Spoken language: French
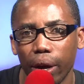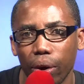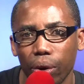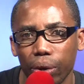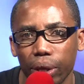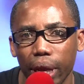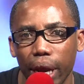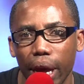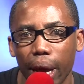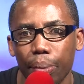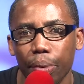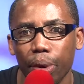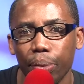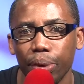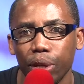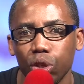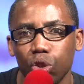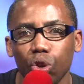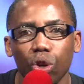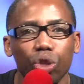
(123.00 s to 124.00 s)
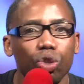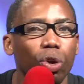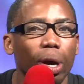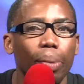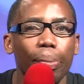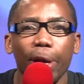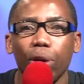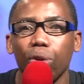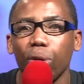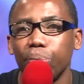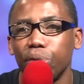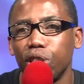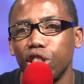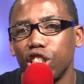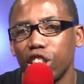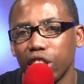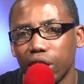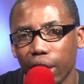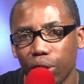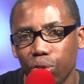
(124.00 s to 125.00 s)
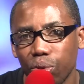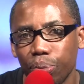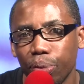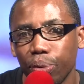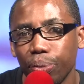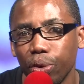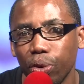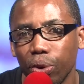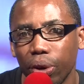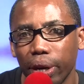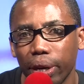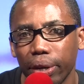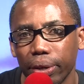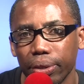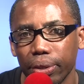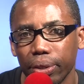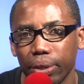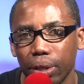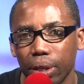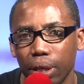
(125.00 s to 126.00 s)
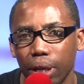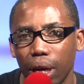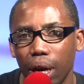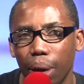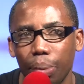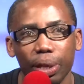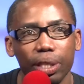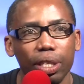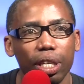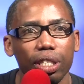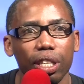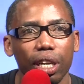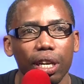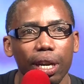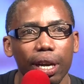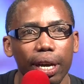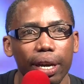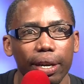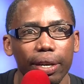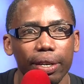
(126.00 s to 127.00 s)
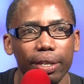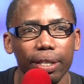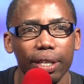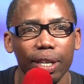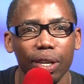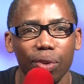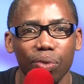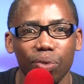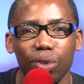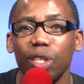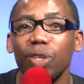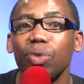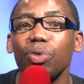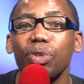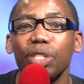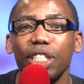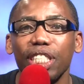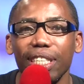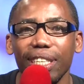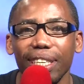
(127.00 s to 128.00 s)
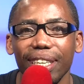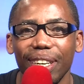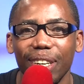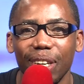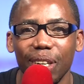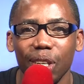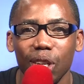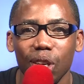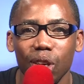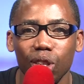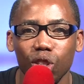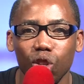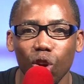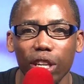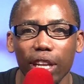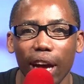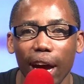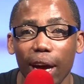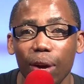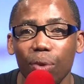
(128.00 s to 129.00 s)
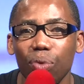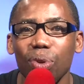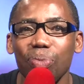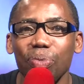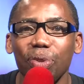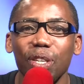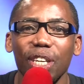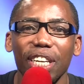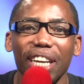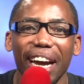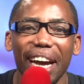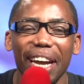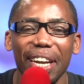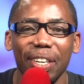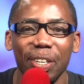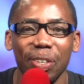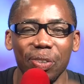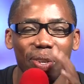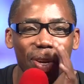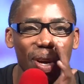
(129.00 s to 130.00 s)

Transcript: Odlem, bien sûr, sur un mec comme DJ Sai ou Momo. Hein. Ah bah ça c'est clair. Hein. Pourquoi Vous imaginez, euh, soldat, oui mon général.